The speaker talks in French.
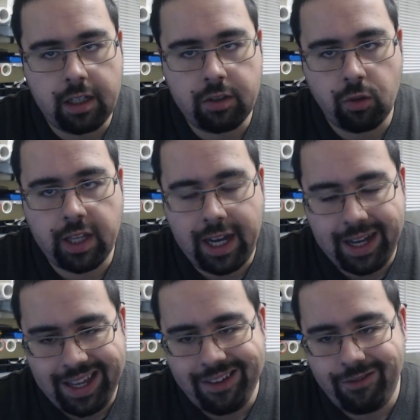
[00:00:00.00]
donc
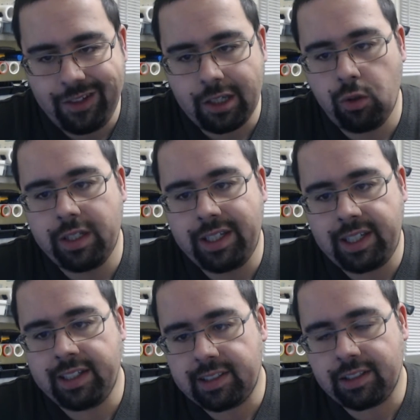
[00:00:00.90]
à
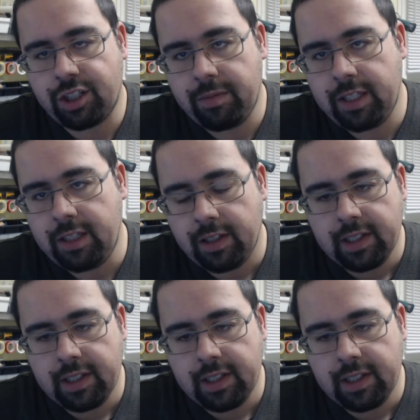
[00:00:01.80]
1,15 j'ai mis,